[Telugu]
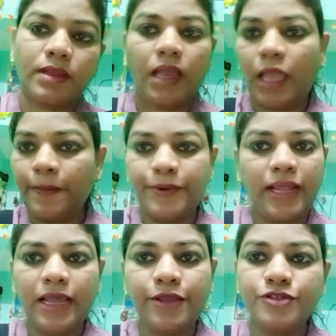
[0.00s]
ఇప్పుడు ఎలా
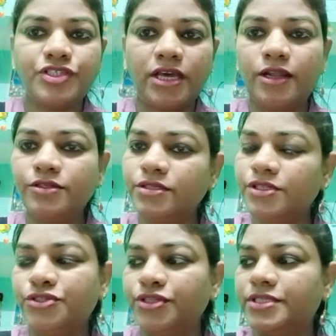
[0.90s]
యూజ్ చేయాలో నేను
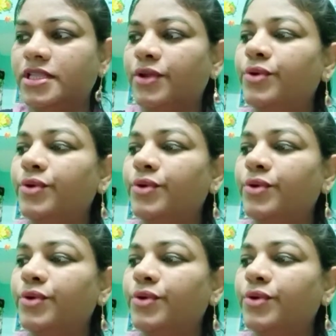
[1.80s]
చూపిస్తాను